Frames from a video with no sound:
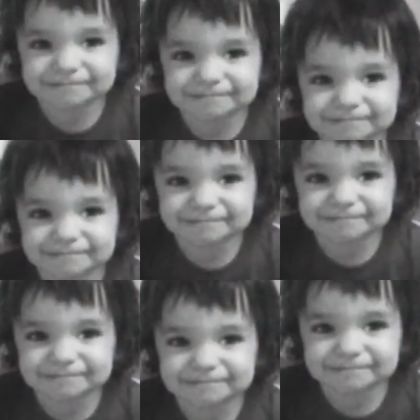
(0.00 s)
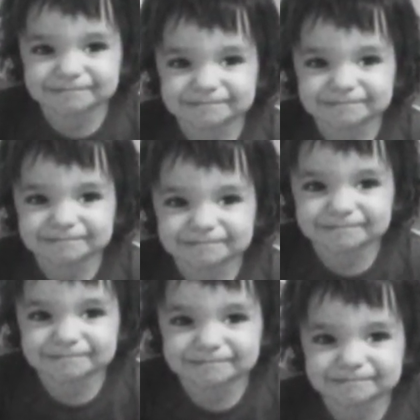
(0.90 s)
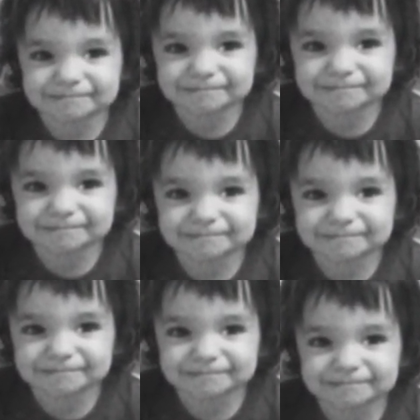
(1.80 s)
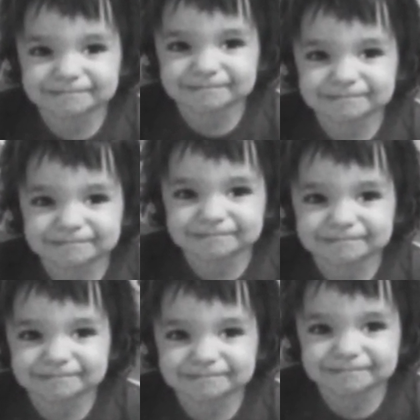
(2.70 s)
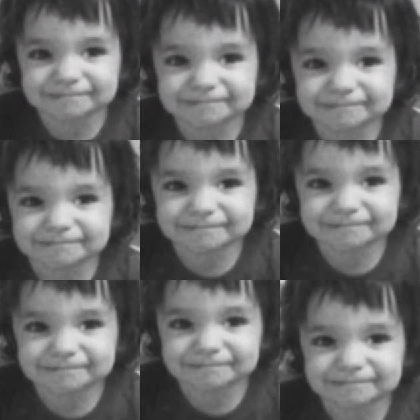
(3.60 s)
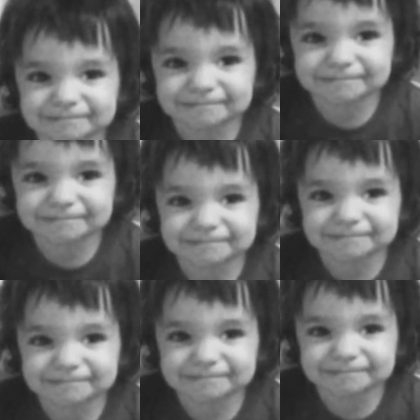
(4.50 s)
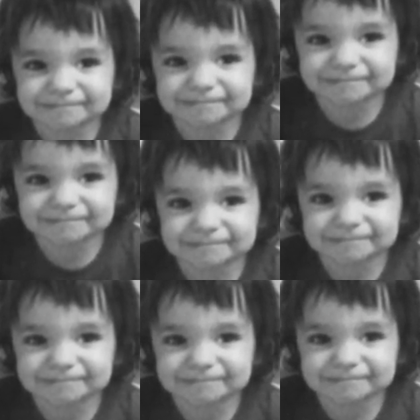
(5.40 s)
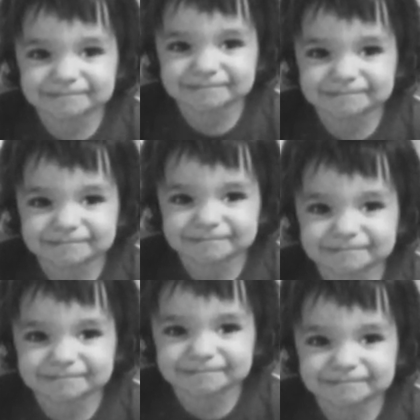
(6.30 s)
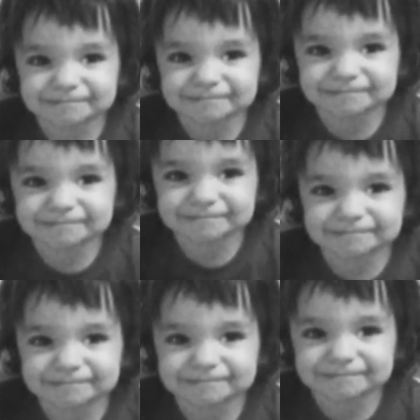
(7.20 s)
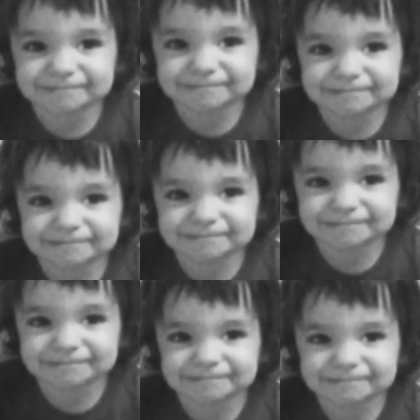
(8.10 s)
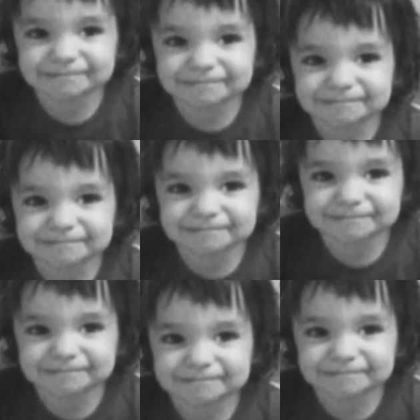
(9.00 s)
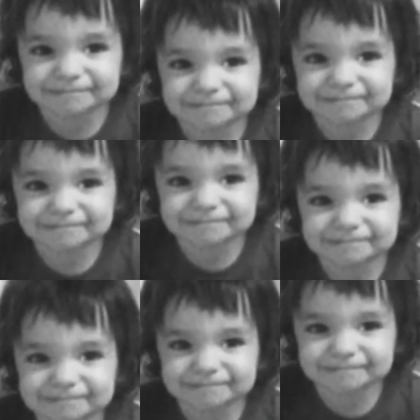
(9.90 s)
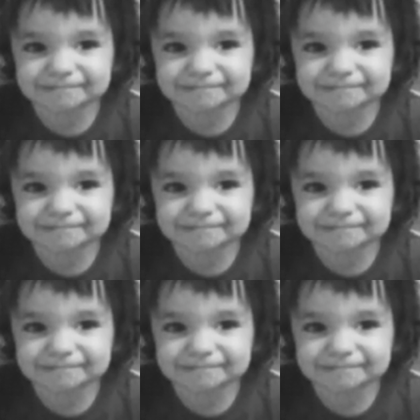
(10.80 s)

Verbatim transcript: இருக்கும் அது ஃபுல்லாக போகக்கூடிய ஃபுட்டாக இருந்தாலும் ஏன்னா ஈவன் பார்த்திங்கன்னா புக்ஸு மெட்டீரியல்ஸ் எதுவாக இருந்தாலும் பார்த்திங்கன்னா அது எப்படின்னா ஃபுல்லாக பார்த்திங்கன்னா ஸ்டெரைல் பண்ணி தான் போவோம் இப்போ வந்து ஸ்பேஸ்க்கு போனால் எப்படி பார்த்திங்கன்னா ஒரு